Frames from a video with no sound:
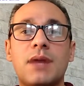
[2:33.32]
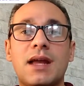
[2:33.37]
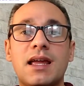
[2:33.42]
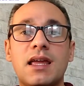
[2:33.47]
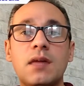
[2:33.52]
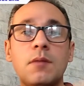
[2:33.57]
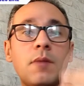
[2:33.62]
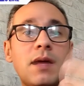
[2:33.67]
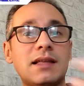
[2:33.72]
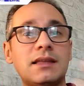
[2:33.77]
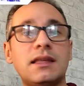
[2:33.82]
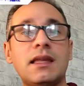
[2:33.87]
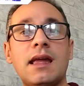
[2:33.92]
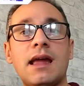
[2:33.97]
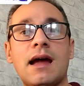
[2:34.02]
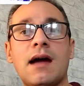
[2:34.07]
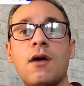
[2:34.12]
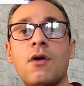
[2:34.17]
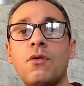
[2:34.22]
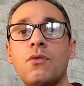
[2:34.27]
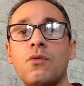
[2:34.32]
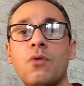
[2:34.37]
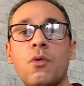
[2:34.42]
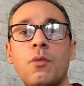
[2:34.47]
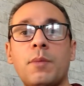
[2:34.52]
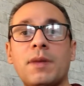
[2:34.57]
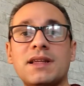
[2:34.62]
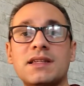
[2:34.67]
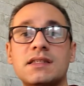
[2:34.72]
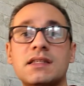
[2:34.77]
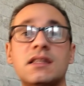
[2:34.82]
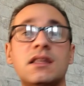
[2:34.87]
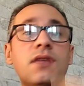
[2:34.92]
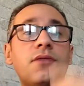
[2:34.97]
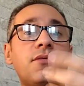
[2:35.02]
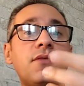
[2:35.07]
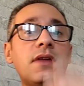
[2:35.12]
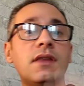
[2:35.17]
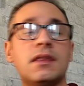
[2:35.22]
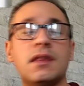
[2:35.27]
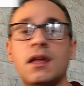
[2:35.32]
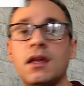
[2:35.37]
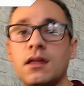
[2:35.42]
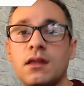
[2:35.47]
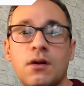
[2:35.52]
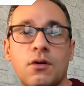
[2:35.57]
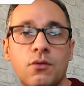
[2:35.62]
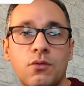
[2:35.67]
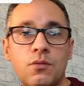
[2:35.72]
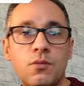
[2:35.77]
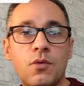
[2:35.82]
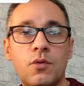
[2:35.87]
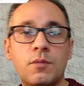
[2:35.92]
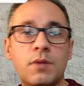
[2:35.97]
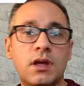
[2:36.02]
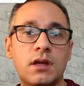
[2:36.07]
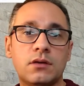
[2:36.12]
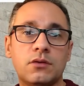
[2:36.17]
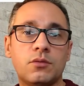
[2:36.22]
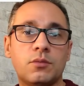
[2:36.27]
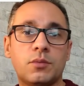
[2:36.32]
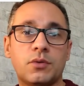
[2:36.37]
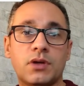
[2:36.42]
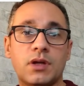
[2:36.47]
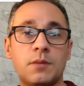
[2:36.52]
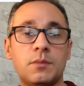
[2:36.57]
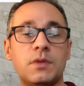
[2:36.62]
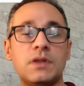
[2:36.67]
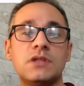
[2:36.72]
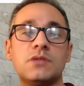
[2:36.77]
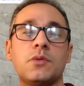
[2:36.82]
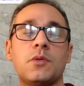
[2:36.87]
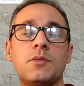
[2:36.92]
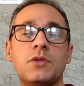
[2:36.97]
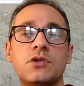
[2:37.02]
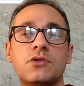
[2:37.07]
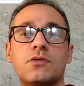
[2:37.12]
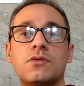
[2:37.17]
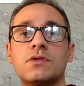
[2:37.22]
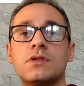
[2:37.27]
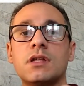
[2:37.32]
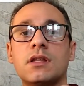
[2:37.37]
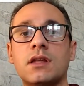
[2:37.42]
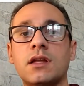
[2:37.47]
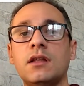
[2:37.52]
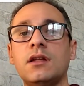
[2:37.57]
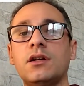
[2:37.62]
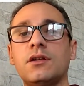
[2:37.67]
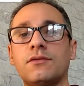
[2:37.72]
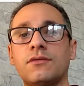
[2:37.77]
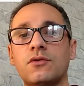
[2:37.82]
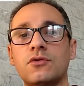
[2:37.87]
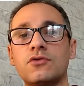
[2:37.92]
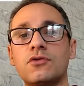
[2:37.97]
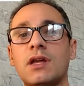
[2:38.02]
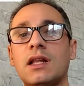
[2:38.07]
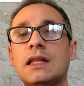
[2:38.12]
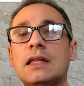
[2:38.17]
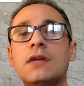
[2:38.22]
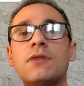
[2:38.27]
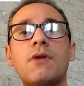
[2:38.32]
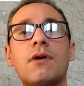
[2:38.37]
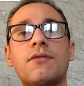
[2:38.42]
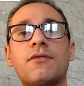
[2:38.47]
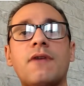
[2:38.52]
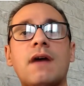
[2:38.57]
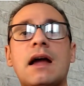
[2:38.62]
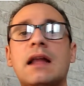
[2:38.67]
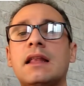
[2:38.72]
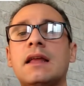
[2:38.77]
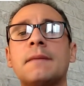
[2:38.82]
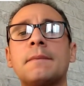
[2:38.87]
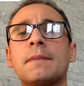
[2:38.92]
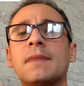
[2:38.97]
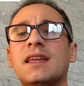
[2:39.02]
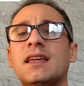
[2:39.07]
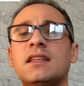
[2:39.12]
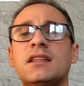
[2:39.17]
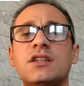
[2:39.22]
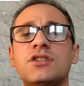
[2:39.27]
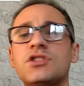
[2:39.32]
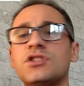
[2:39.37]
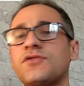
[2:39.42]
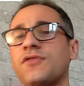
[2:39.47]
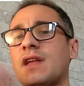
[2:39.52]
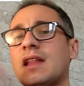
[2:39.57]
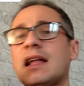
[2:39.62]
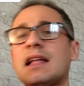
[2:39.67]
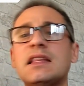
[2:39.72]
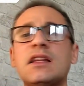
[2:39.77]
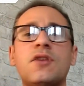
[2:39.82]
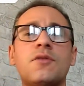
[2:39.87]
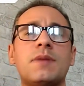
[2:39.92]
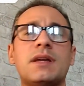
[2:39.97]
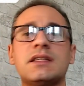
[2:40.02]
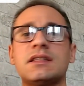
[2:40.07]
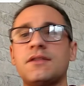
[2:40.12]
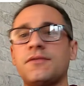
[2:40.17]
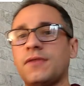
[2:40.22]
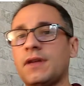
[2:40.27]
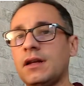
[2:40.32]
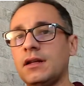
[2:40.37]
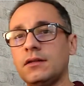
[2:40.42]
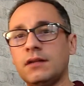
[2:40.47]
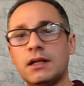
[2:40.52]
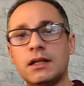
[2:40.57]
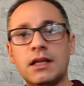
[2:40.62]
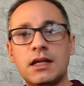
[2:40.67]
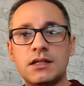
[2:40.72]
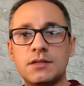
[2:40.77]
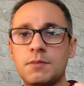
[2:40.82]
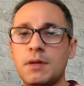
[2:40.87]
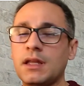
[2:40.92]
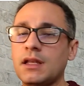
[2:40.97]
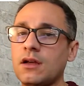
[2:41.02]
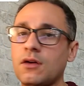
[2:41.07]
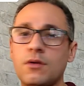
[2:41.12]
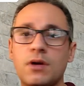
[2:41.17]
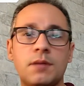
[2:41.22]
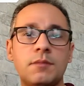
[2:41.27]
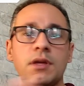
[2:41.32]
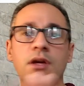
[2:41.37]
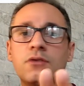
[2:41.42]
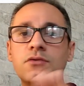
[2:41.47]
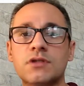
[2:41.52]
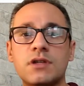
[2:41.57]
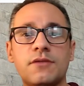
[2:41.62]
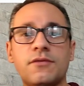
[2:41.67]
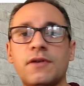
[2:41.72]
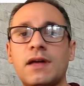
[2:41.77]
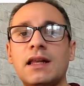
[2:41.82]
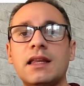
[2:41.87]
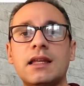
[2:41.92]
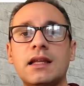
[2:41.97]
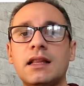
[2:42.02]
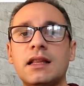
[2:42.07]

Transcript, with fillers: para rebater algo ou para se defender em algum momento, porque principalmente quando você está nervoso a língua falha. E tem gente que fala, ah, não, mas você falando inglês bem não, amigo, você fala